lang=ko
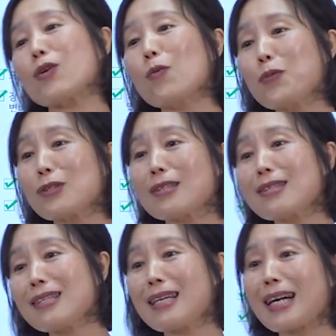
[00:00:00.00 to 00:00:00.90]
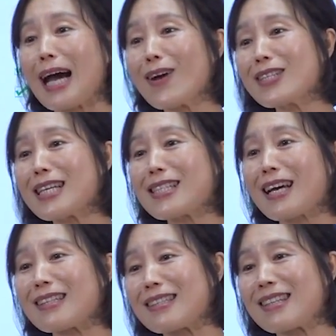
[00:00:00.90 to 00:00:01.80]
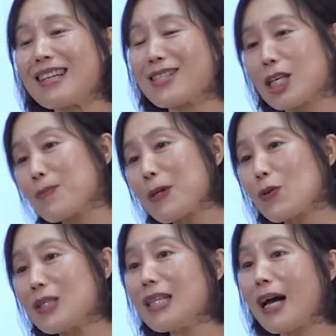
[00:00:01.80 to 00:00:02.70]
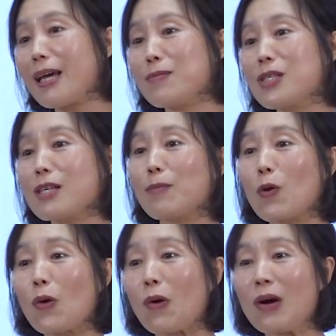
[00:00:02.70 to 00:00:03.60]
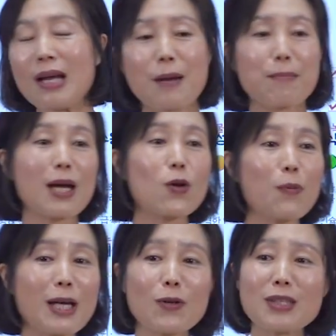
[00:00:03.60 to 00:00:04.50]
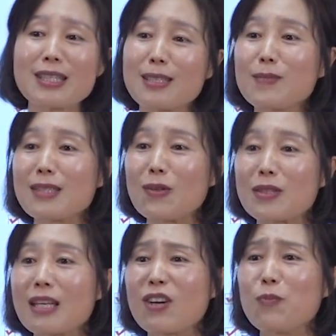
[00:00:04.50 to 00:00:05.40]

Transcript: 로푸드는 가열되지 않은 48도 이하의 음식을 먹고 매크로바이오틱 팀들은 어떻게 해요?